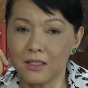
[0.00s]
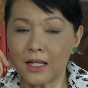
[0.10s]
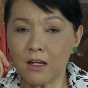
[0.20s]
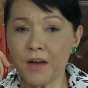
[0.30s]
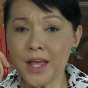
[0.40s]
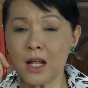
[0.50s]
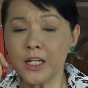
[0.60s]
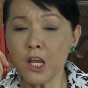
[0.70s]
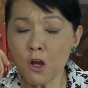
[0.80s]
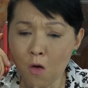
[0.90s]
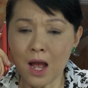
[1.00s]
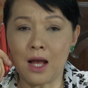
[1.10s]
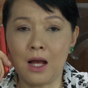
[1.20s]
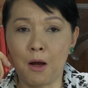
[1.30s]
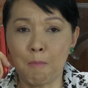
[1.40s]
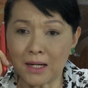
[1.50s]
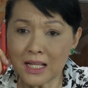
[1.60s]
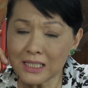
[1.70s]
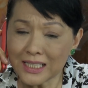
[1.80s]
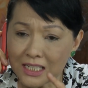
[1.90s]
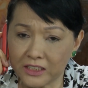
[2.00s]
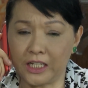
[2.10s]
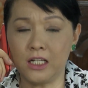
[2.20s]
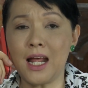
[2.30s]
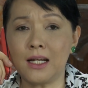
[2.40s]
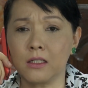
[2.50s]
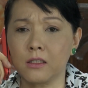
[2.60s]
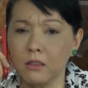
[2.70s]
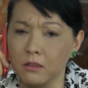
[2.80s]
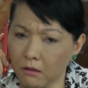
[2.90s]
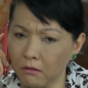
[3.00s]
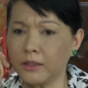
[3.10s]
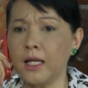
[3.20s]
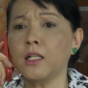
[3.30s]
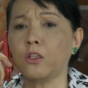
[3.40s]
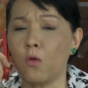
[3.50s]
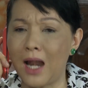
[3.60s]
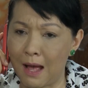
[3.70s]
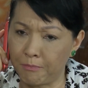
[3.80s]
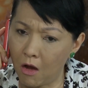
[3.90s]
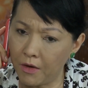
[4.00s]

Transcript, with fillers: Ta nói á Nếu á Mà đi xe xịn đó anh Chừng nửa tiếng là tới chỗ làm